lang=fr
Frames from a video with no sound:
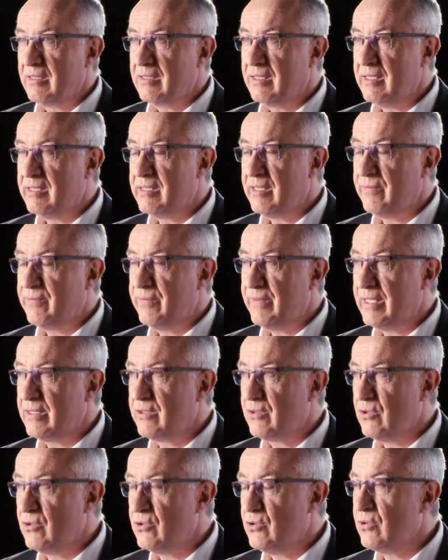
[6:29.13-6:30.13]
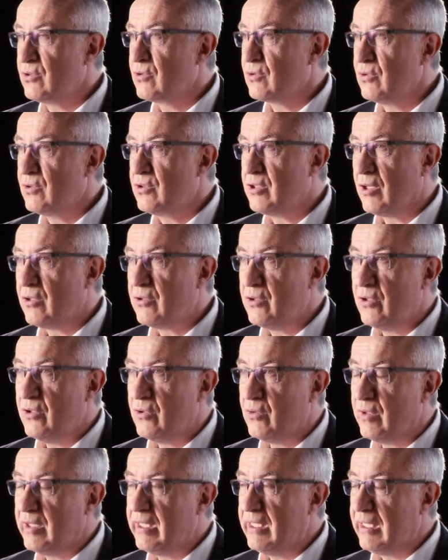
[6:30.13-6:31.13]
qui s'est faite jusqu'au temps de
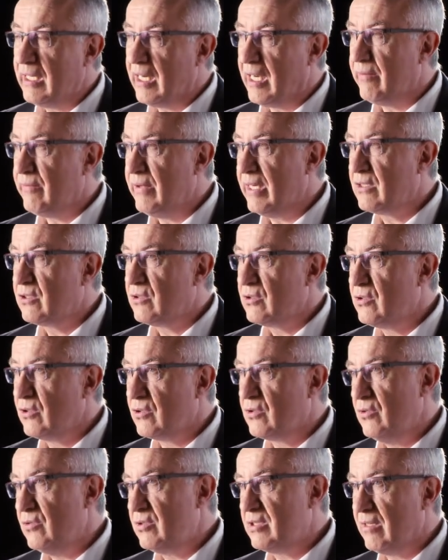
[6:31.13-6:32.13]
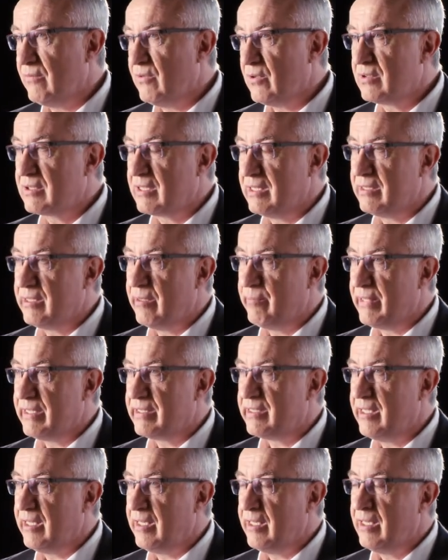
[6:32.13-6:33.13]
Noé avec ce que nous savons, ce qui s'est
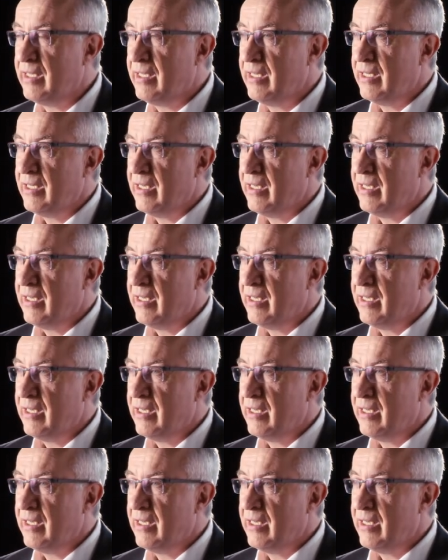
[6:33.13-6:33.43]
passé